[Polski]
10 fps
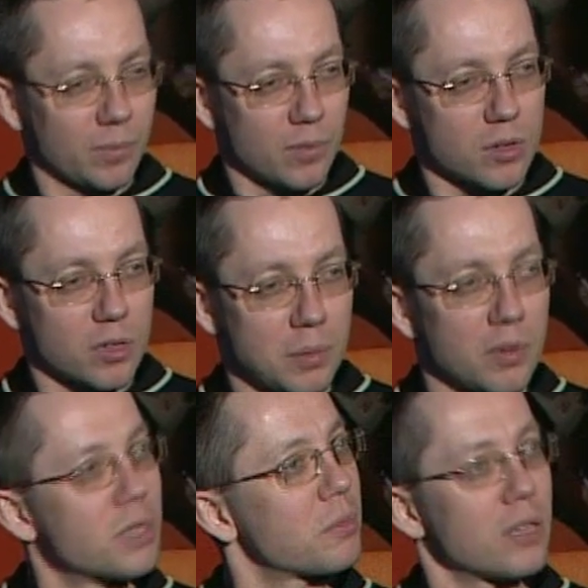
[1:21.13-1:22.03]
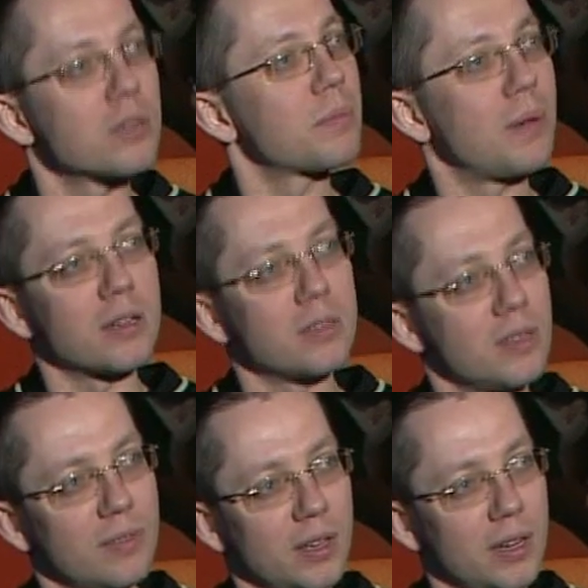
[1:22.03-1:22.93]
W związku z powyższym czasu jest bardzo
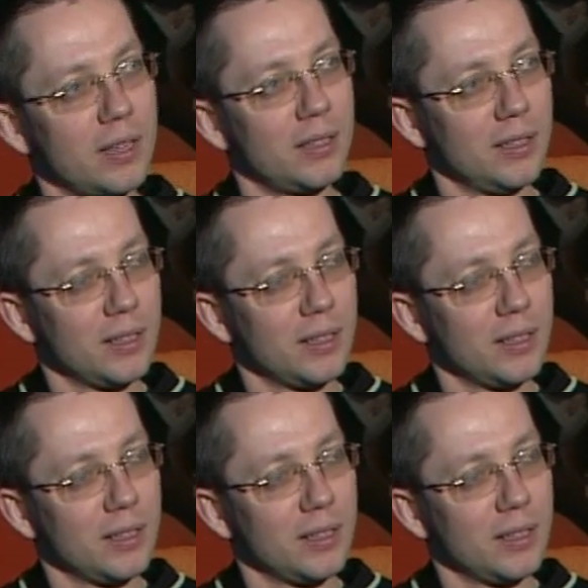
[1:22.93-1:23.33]
niewiele,